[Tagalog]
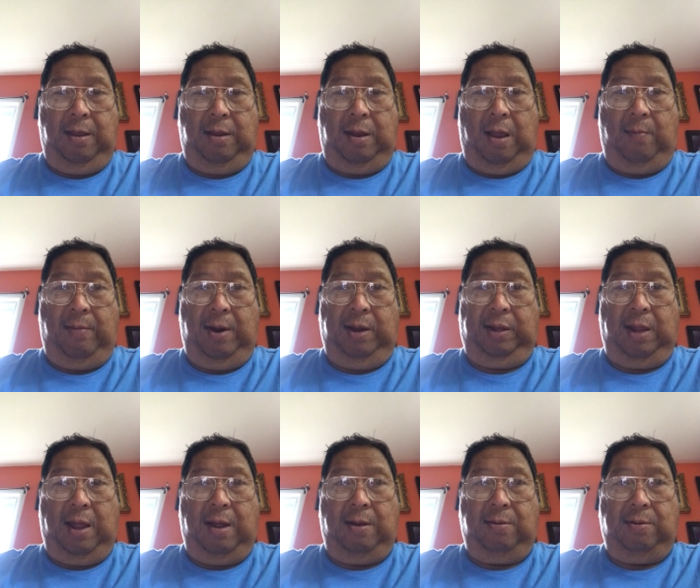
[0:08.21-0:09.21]

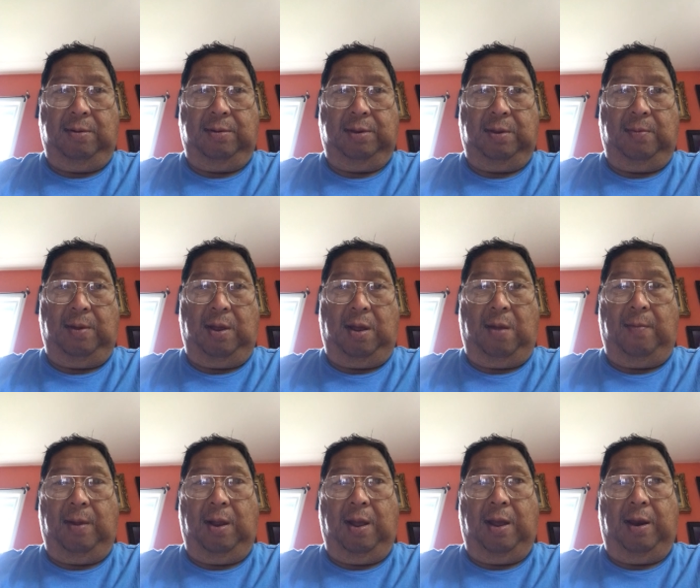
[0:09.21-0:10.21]
Nabalitaan ko sa mga
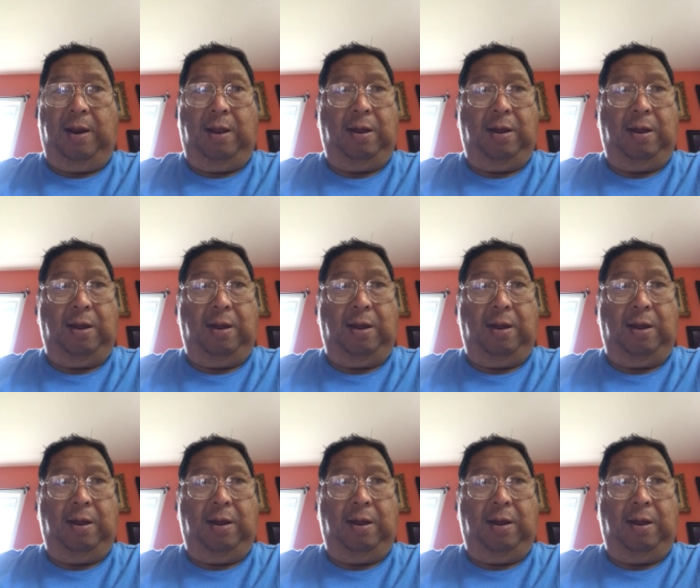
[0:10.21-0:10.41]
kamag-anak